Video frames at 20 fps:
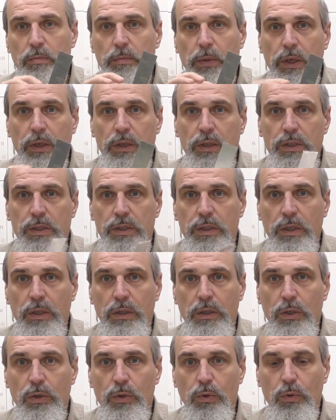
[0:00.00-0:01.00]
перенести
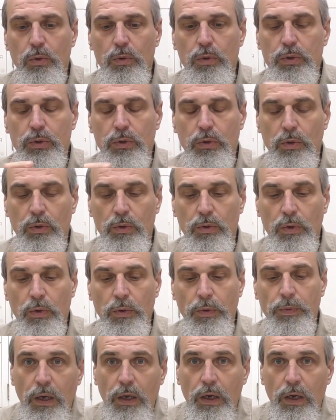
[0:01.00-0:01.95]
на другую сторону.